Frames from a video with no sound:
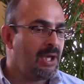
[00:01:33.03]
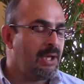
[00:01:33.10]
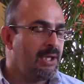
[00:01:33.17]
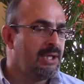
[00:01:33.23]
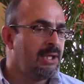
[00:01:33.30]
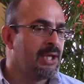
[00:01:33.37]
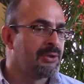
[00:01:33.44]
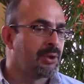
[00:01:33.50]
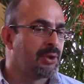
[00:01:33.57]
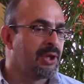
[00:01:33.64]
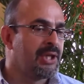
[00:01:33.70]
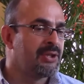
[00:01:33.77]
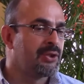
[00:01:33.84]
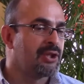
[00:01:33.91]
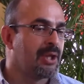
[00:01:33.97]
y dentro
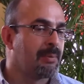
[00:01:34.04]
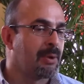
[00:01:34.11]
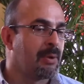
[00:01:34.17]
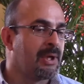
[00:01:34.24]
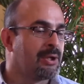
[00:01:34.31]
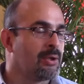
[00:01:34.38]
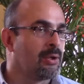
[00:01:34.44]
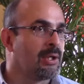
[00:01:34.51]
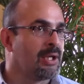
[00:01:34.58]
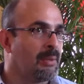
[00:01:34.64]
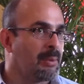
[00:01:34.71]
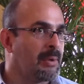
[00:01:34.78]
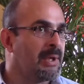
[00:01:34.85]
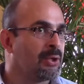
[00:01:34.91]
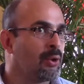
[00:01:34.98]
de eso se aprueba, se
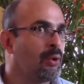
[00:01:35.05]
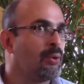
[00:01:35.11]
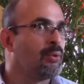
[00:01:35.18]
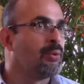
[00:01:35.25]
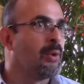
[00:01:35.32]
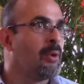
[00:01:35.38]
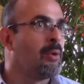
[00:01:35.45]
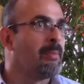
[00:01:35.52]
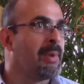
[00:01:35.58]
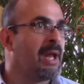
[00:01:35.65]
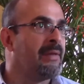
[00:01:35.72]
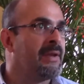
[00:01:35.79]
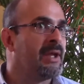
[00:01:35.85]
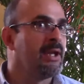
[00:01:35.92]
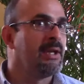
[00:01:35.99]
aprueba todo un nuevo
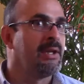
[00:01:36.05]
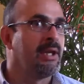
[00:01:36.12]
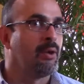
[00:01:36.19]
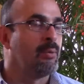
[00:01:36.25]
plan de,